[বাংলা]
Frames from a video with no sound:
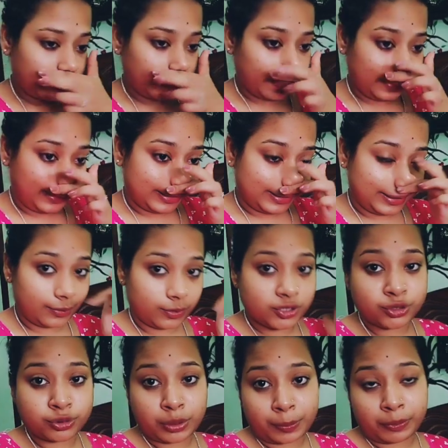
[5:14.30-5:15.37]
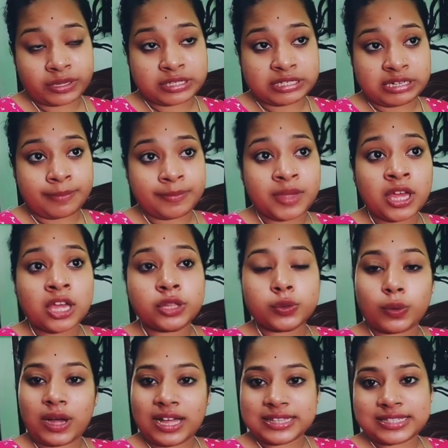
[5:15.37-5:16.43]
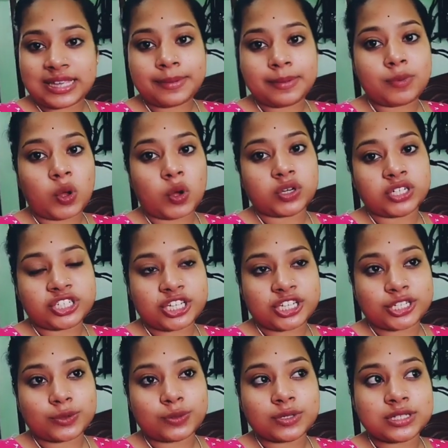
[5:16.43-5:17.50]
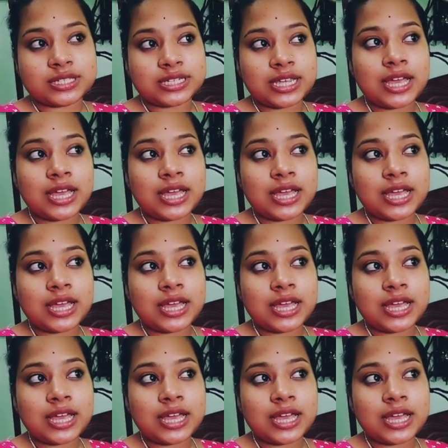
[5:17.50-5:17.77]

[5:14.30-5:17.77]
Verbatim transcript: তাড়াতাড়ি করে শুয়ে পড়েছিলাম তো আজকে আমি ব্লগটা শেষ করছি